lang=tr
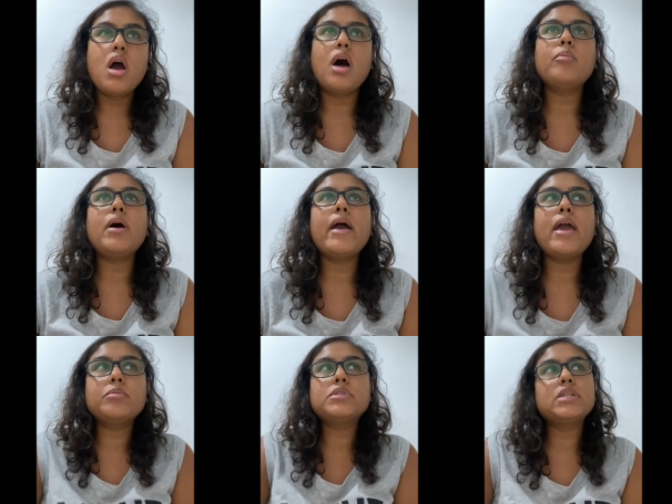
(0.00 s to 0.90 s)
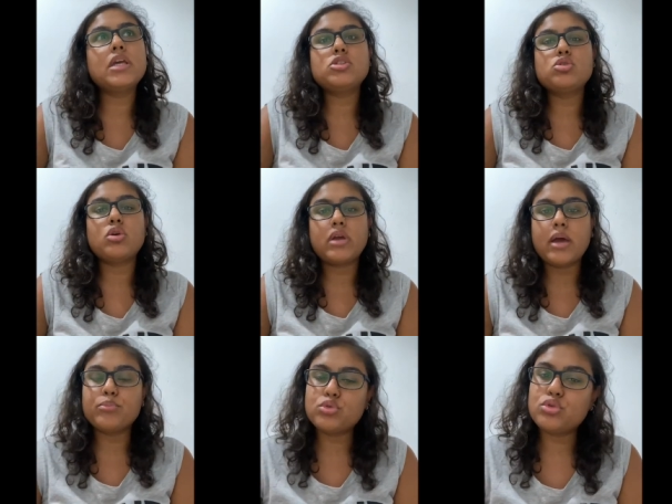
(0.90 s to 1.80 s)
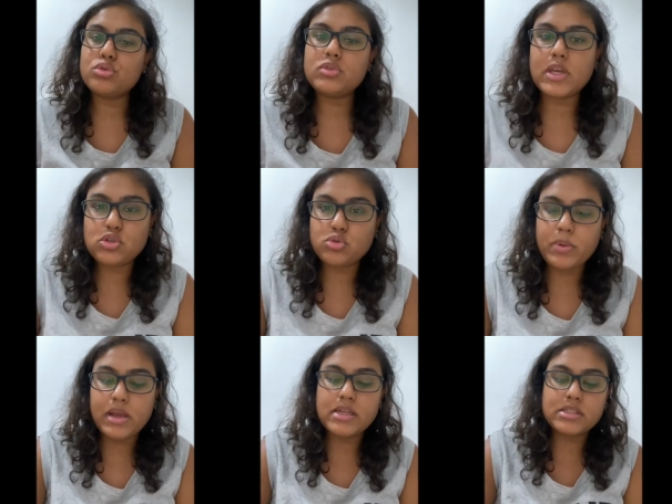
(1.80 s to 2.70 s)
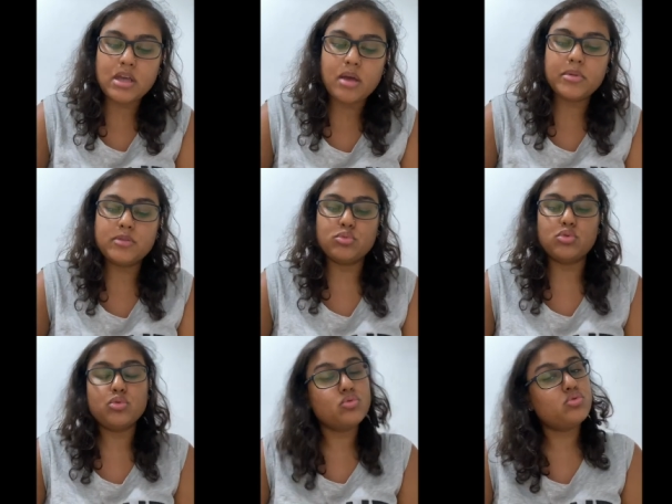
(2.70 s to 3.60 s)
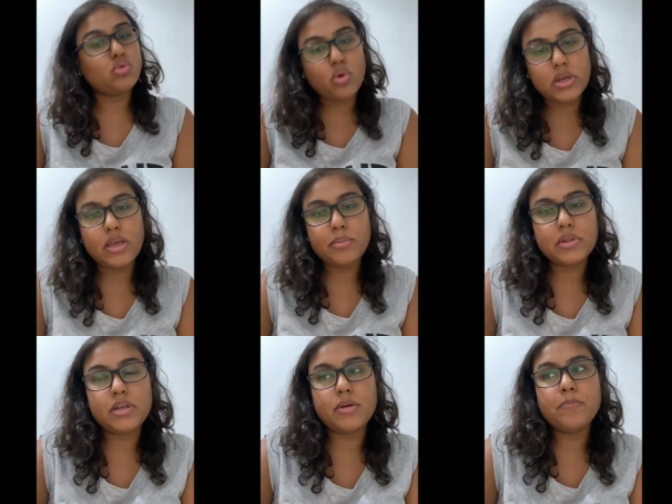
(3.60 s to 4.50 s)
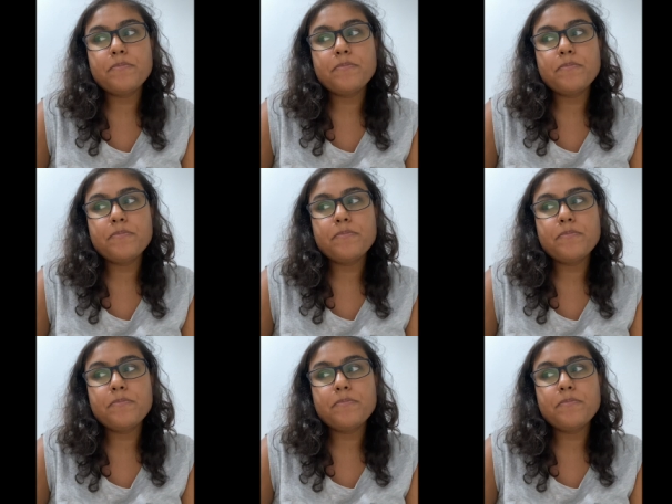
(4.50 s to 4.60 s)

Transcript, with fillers: Ama hepsi geçiyor. Yani bunu tecrübeyle sabit bunu söyleyebilirim.